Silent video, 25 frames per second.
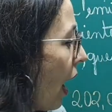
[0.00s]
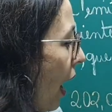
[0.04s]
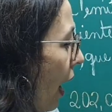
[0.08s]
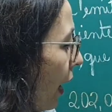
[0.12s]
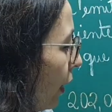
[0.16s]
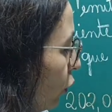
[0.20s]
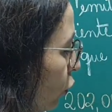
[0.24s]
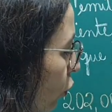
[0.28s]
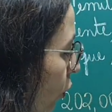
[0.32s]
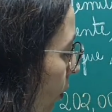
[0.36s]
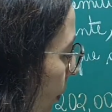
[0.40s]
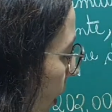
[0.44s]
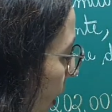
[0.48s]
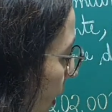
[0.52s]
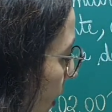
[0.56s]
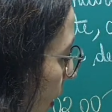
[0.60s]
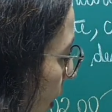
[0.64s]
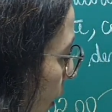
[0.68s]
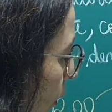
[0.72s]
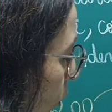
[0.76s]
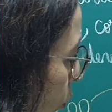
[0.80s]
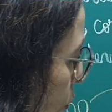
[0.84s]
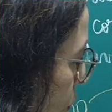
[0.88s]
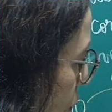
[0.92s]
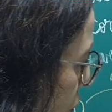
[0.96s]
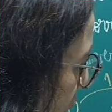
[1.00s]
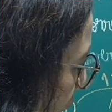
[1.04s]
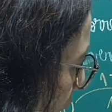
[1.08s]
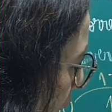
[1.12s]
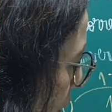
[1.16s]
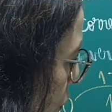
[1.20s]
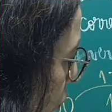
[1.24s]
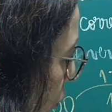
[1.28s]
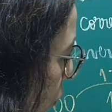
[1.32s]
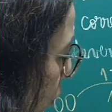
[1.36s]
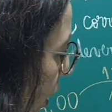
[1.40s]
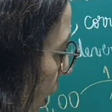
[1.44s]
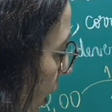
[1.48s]
Aí somaria
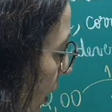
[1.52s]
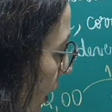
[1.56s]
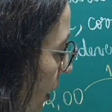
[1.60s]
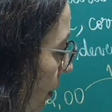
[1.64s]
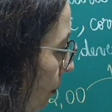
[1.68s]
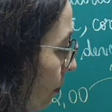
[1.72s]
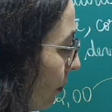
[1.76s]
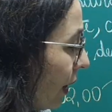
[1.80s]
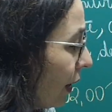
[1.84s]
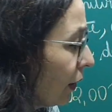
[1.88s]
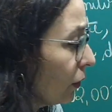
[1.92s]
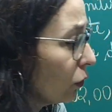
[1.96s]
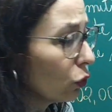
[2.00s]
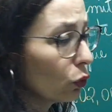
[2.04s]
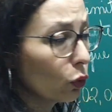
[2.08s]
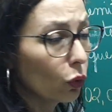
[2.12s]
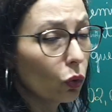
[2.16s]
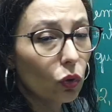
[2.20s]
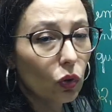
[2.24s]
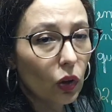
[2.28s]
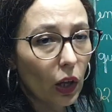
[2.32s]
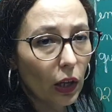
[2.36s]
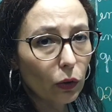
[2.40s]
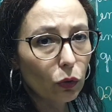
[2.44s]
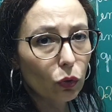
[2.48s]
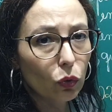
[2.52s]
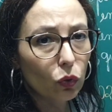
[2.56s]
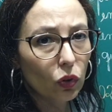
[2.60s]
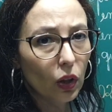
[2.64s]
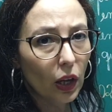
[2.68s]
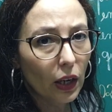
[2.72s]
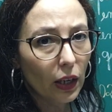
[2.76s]
200 daqui mais 200